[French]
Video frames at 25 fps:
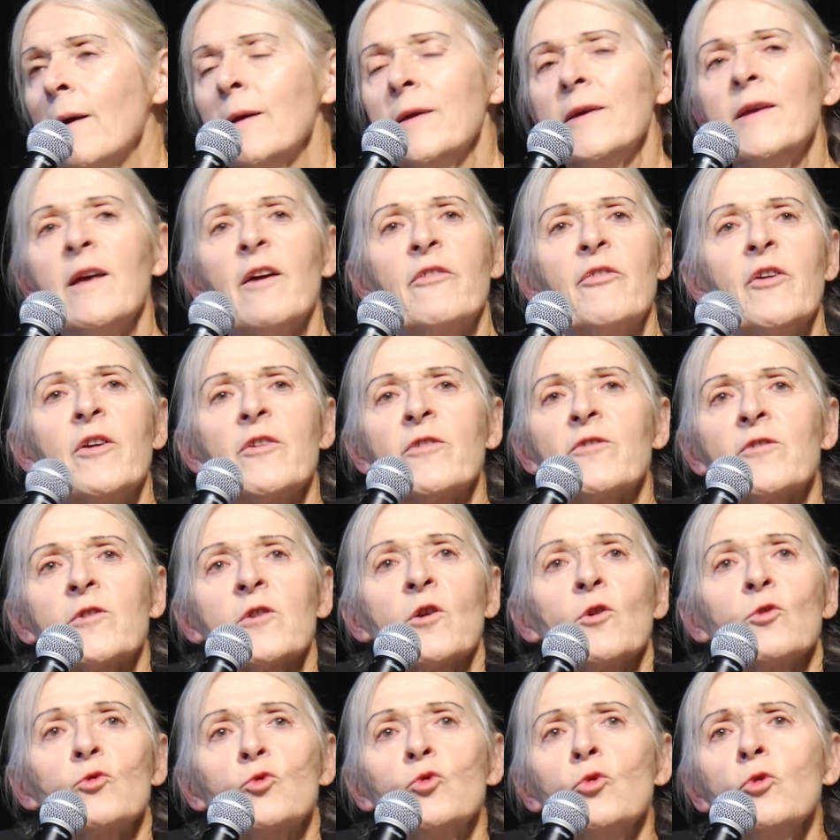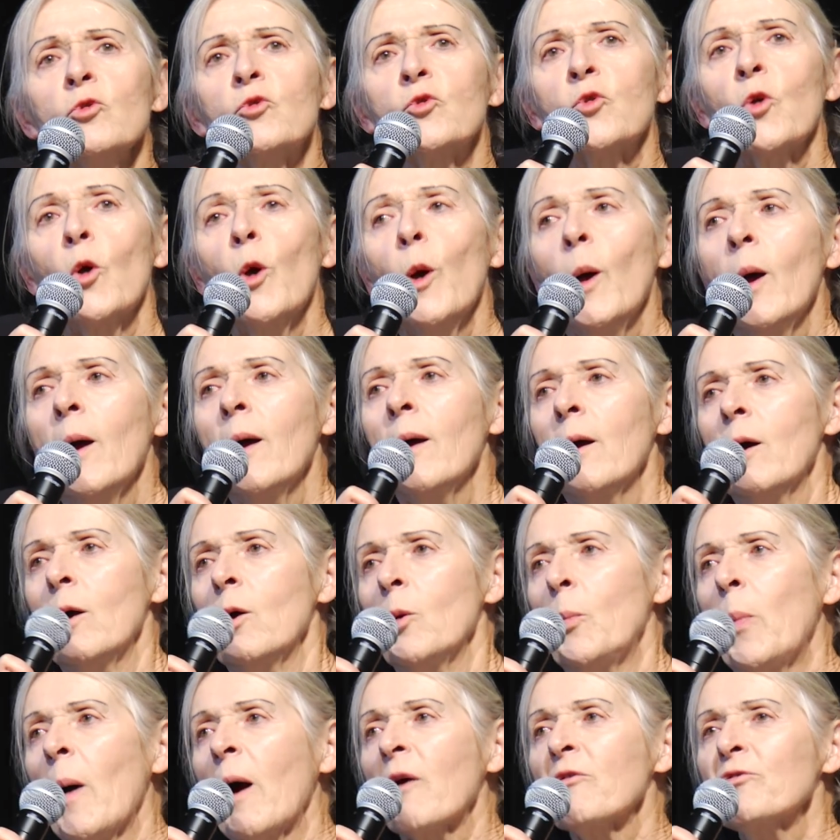Il y avait sans doute
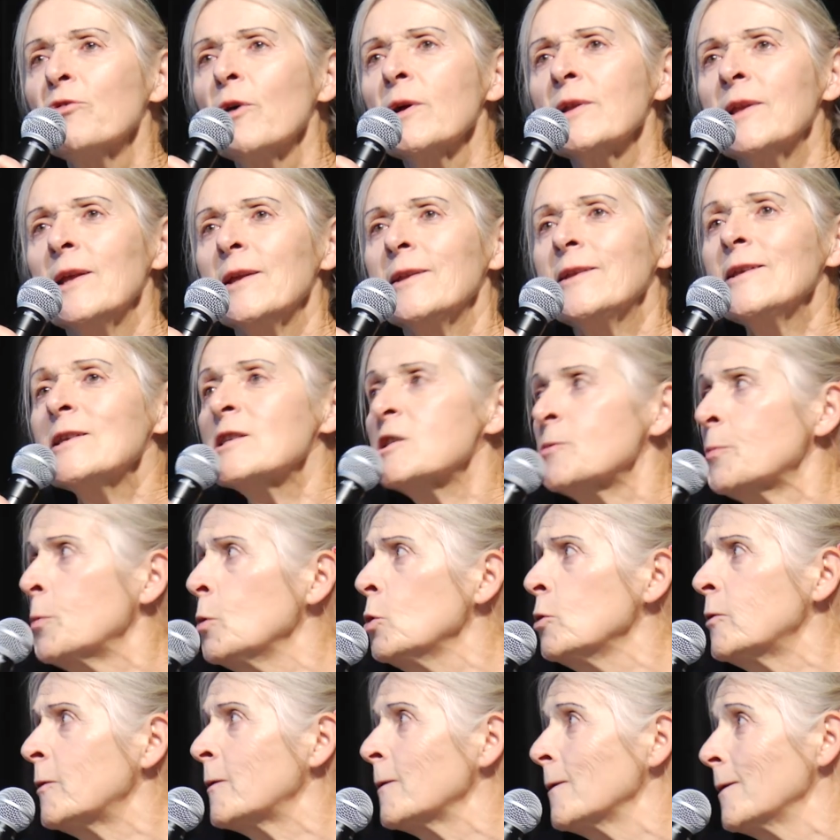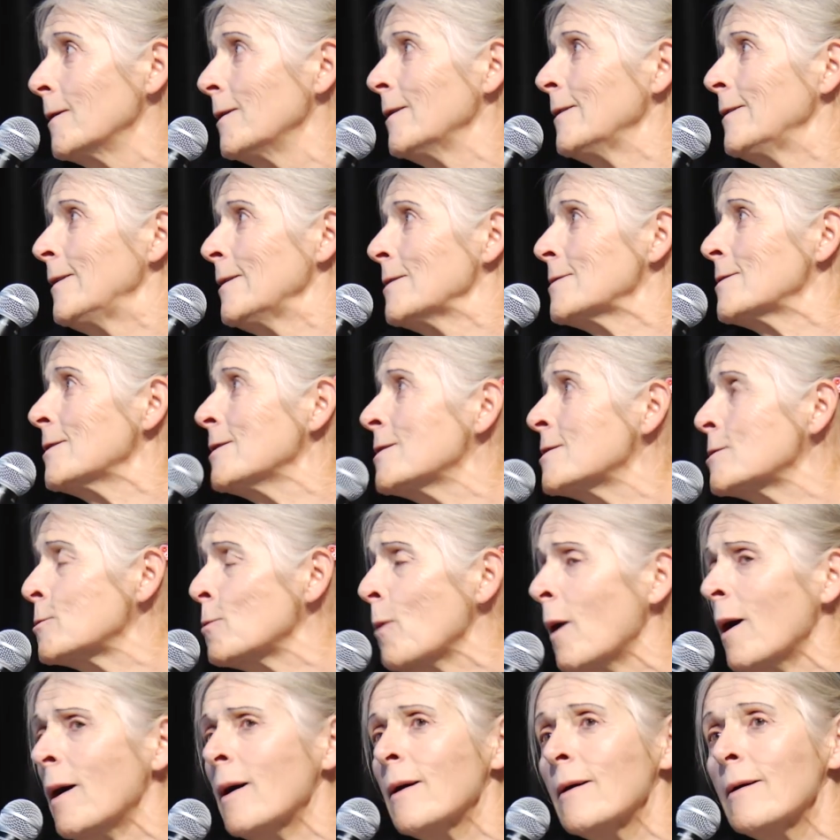euh, parfois des disputes, des
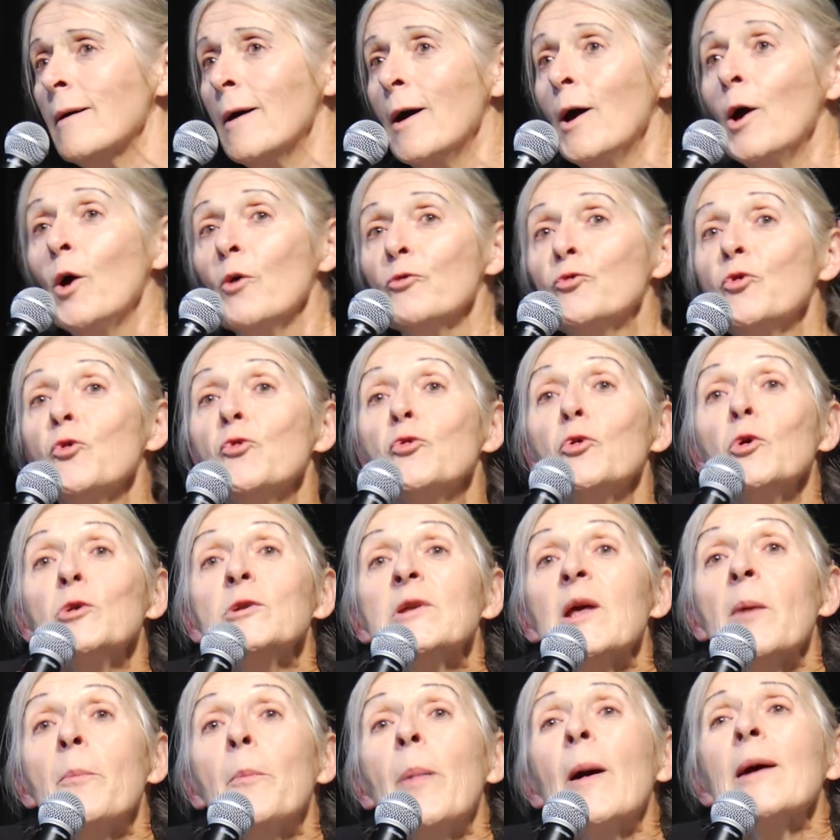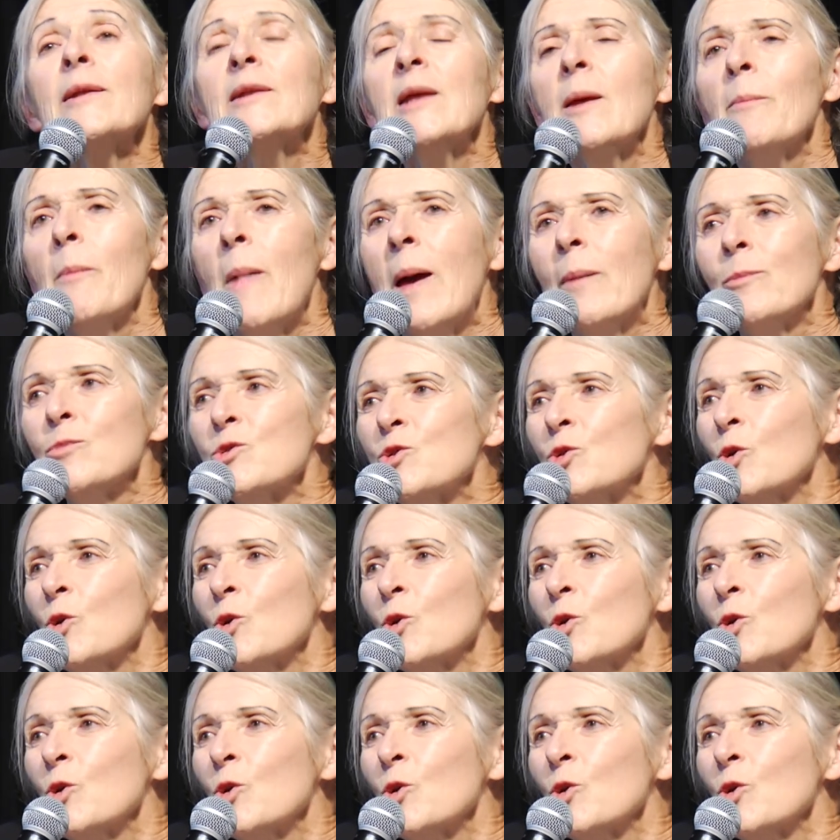histoires, vous veniez pas des mêmes